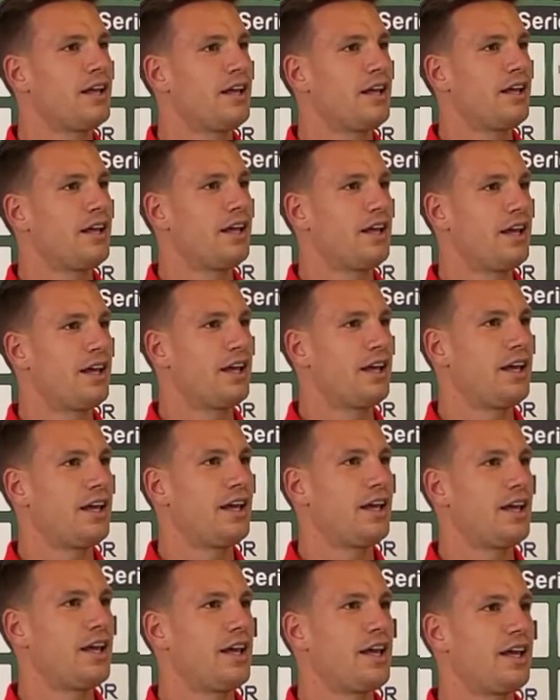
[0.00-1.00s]

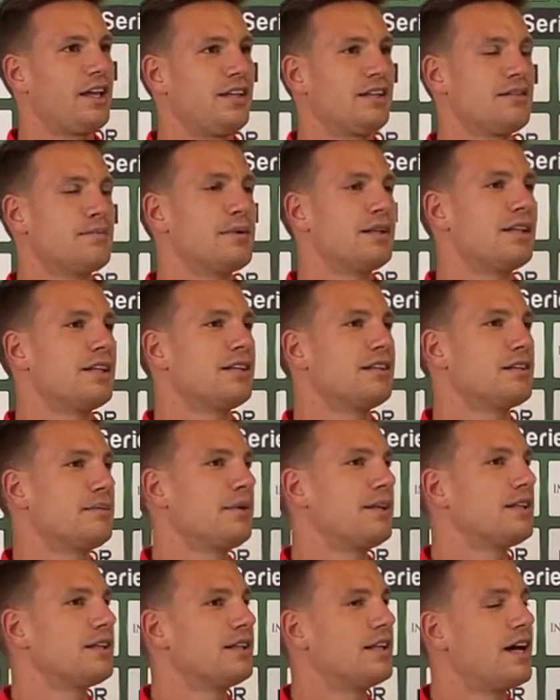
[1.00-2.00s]
e,
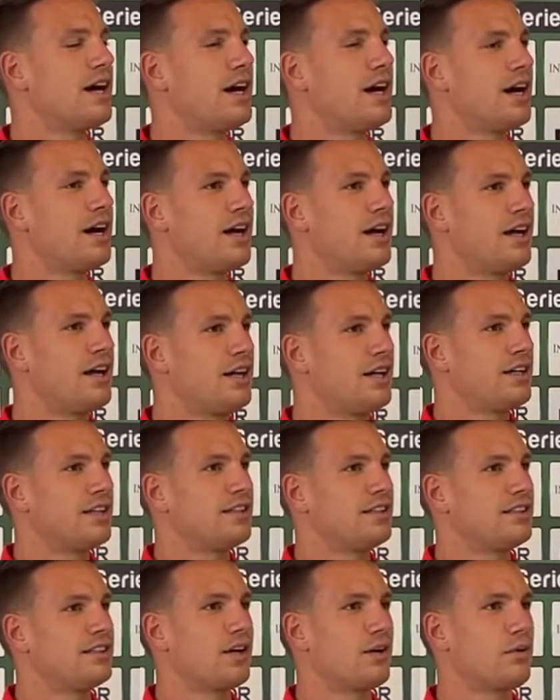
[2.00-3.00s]
indipendentemente da,
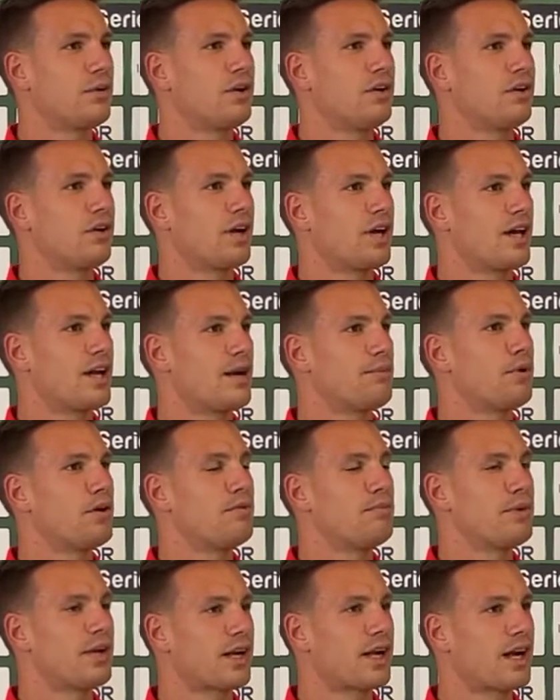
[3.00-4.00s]
da quello che era poi il
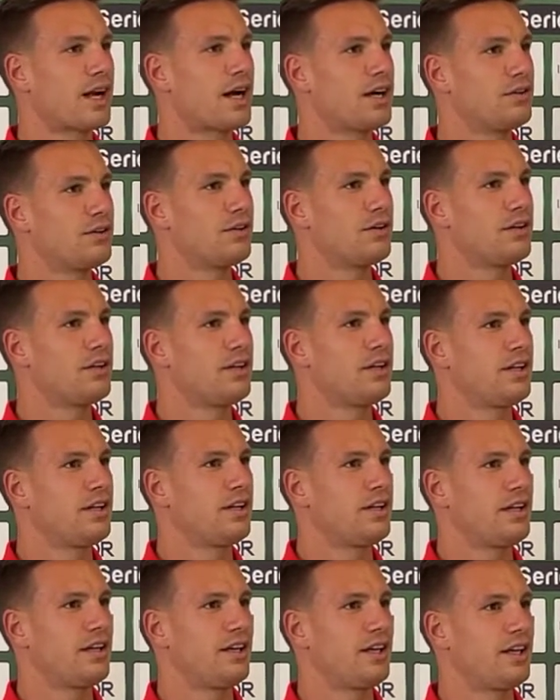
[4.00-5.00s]
mercato.
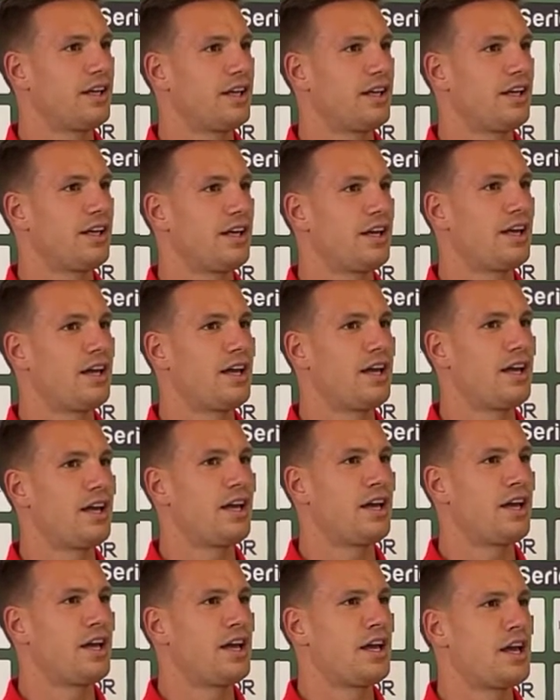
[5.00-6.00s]
E,
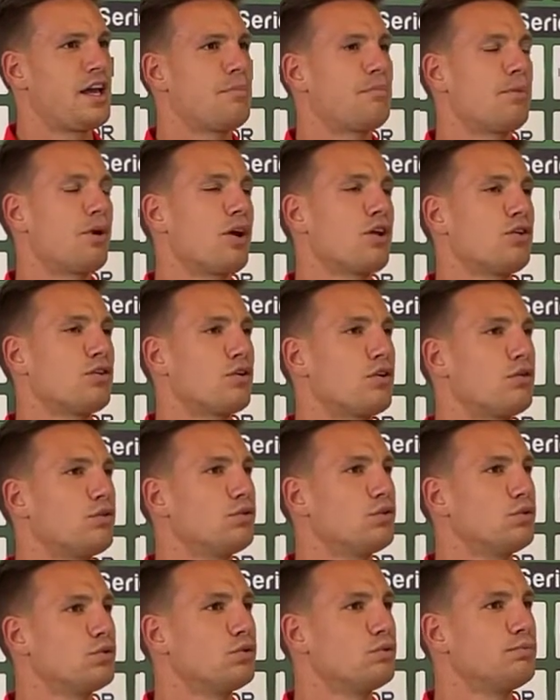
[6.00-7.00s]
e poi non ho avuto
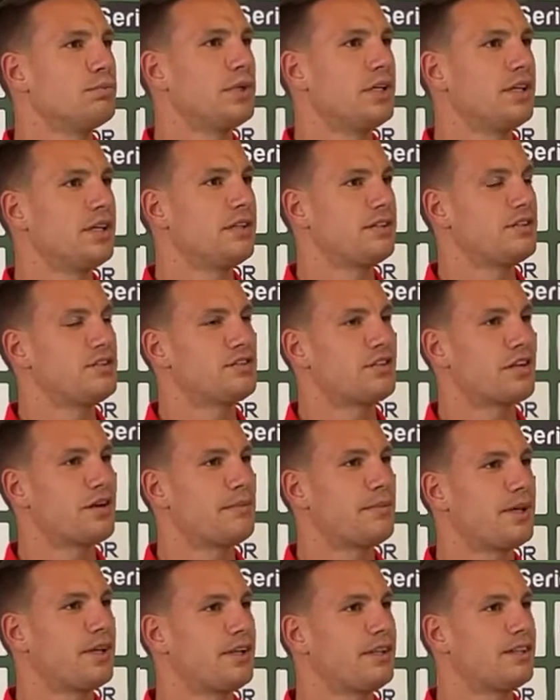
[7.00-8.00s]
dubbi
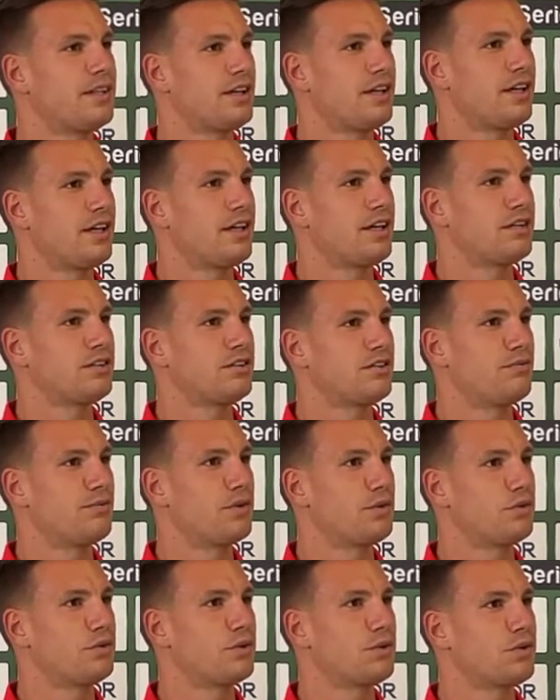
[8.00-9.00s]
sinceramente, sono
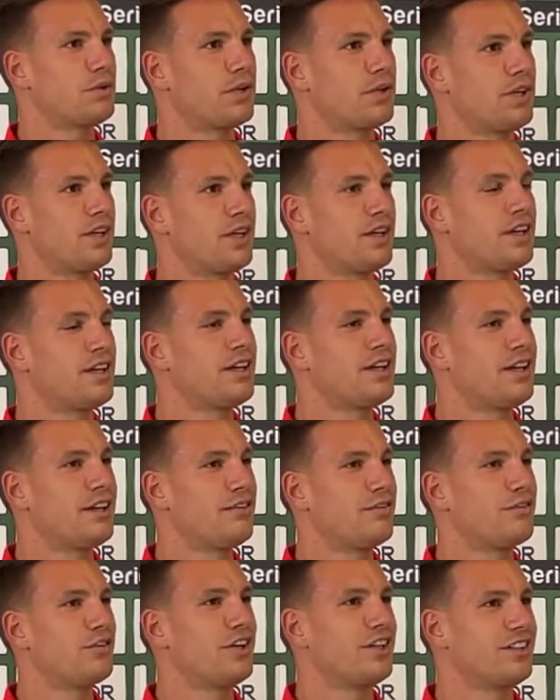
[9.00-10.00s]
venuto qui
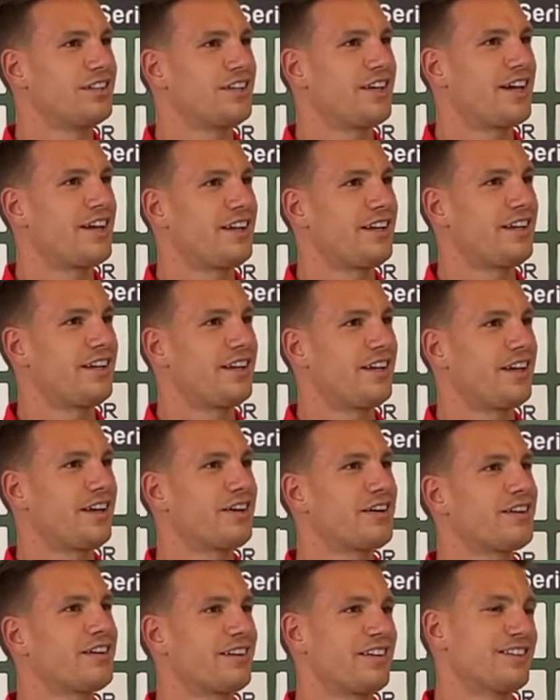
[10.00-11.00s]
volentieri e,
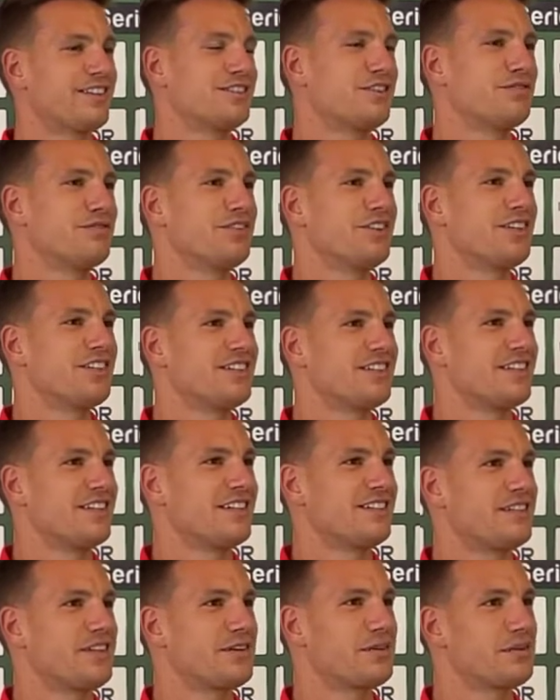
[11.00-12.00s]
e sono felice di
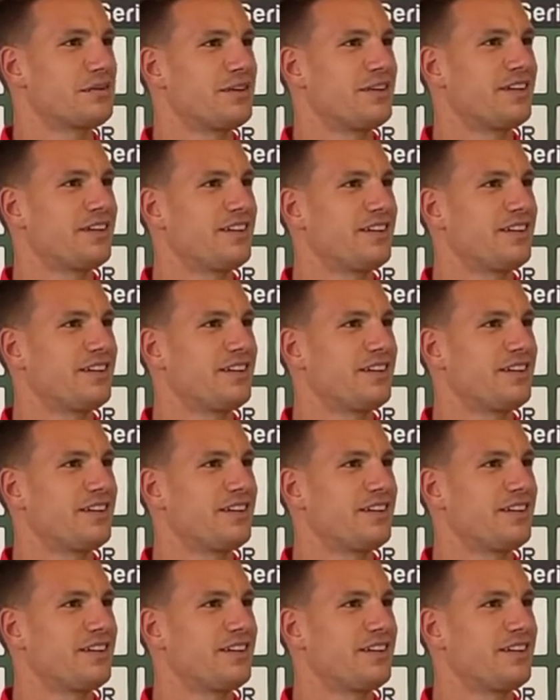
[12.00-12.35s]
essere qui.